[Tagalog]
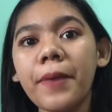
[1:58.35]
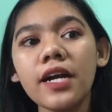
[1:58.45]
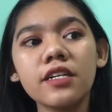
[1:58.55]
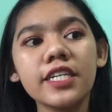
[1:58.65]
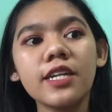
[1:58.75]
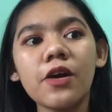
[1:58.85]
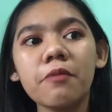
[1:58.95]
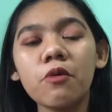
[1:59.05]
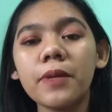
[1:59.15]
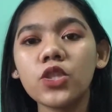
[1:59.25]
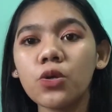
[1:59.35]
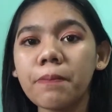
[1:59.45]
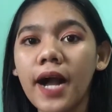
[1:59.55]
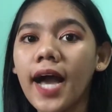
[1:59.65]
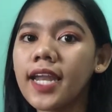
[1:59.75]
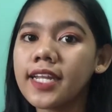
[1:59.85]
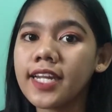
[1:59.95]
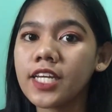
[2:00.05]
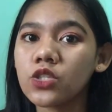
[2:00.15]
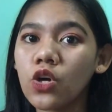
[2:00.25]
pag ginawa mo ba tong pangalan
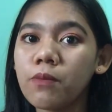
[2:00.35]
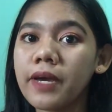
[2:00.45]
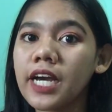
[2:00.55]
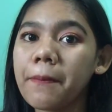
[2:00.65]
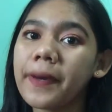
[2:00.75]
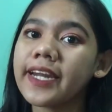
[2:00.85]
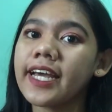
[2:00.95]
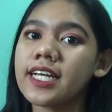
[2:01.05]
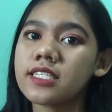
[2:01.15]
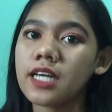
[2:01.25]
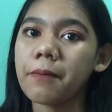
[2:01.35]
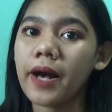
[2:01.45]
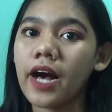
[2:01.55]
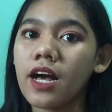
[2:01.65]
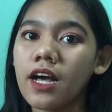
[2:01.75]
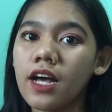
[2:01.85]
na ito, may kaparehas ka ba?